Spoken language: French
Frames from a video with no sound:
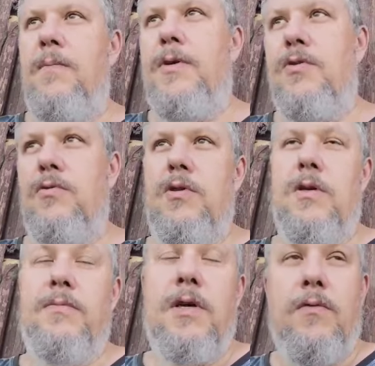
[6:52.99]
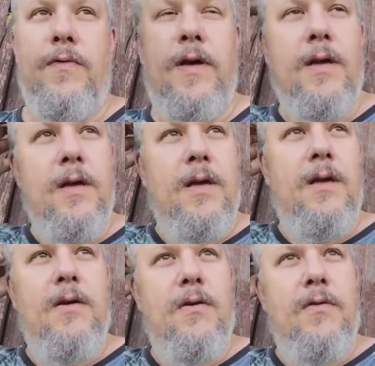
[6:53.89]
parce que c'est comme ça qu'on fait,
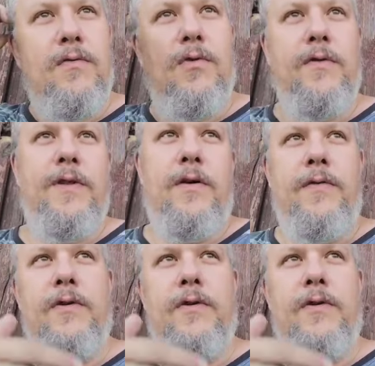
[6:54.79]
vous revenez en